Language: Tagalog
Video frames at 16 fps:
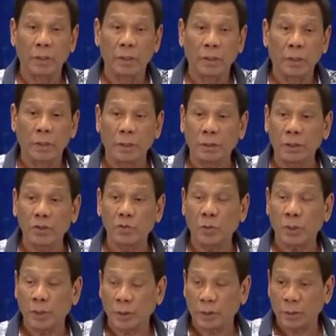That is
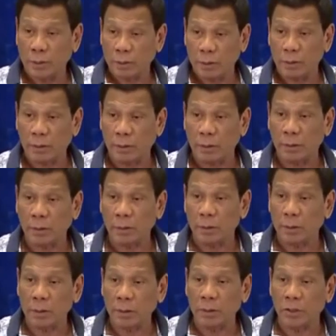what
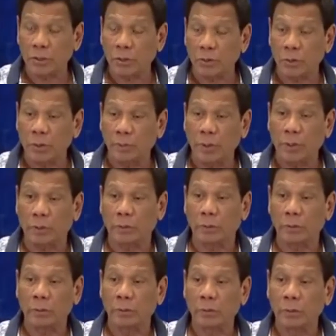is it all about.
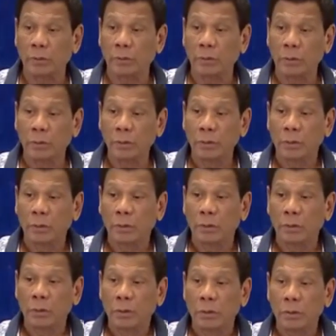
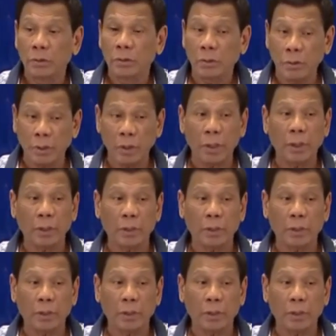So, in lahat